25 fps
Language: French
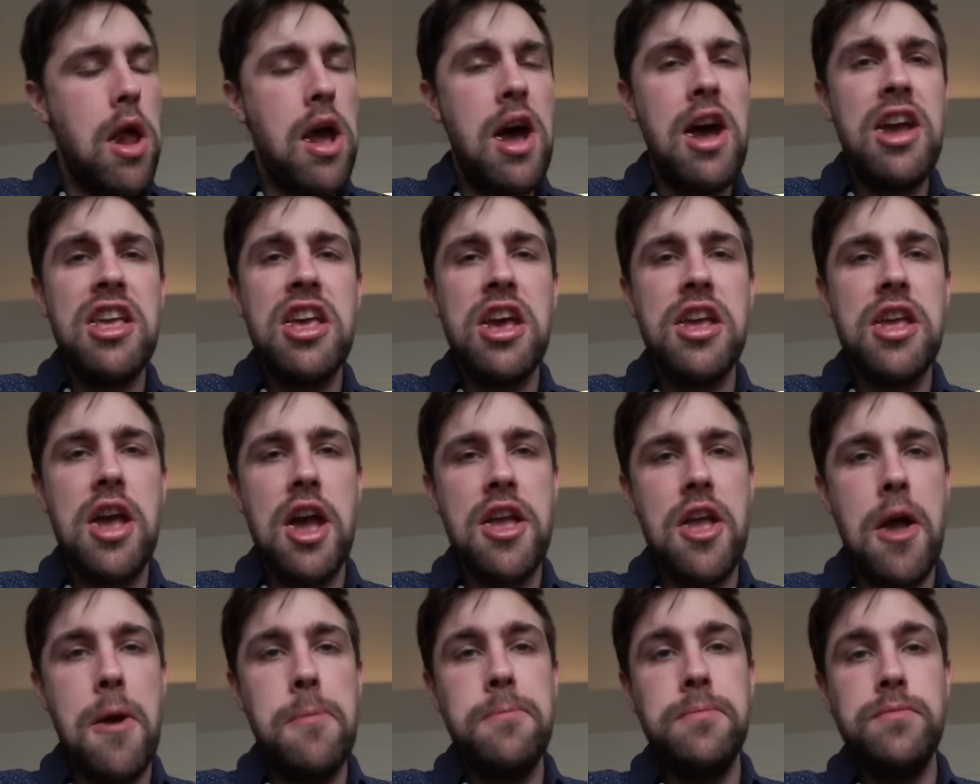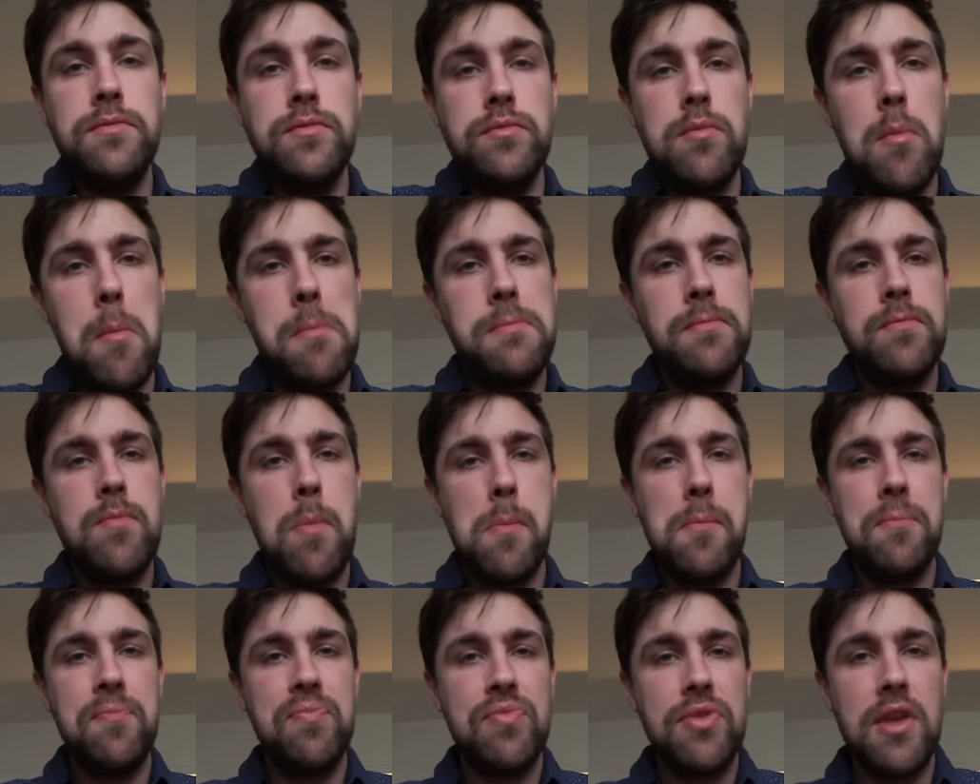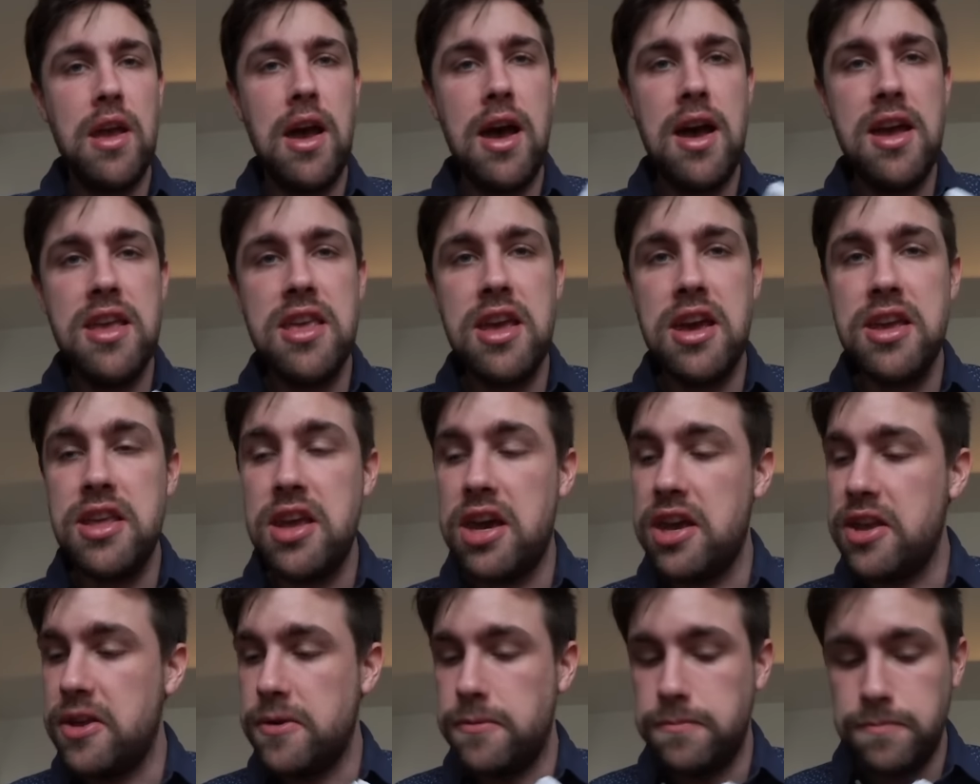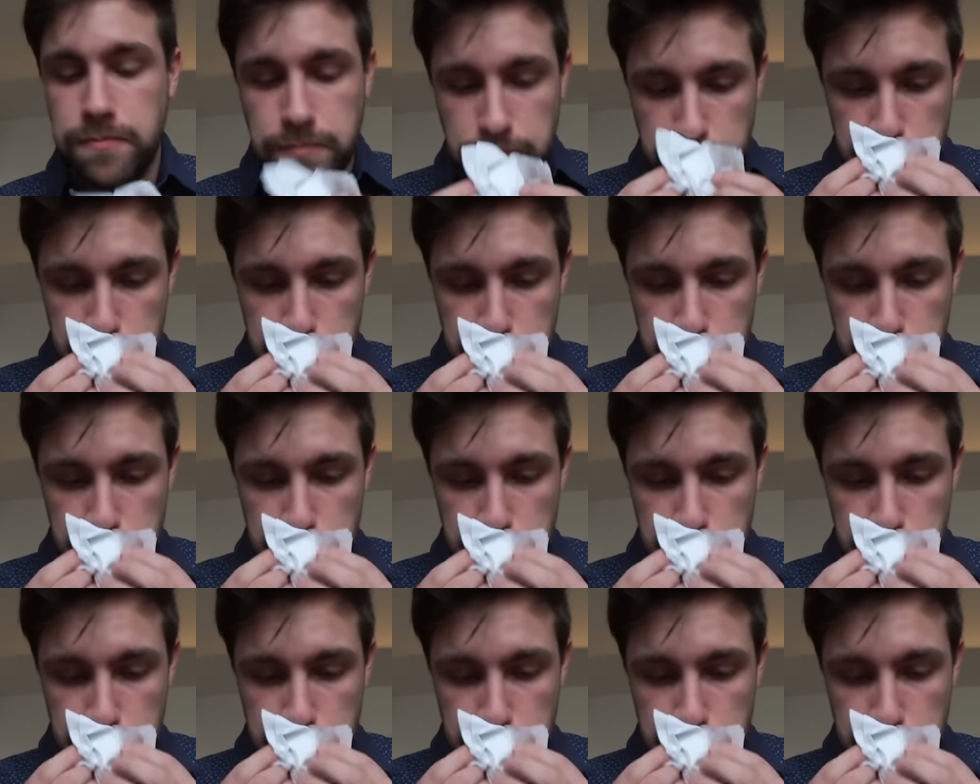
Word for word: Aïe aïe aïe. Hein. Aïe aïe aïe.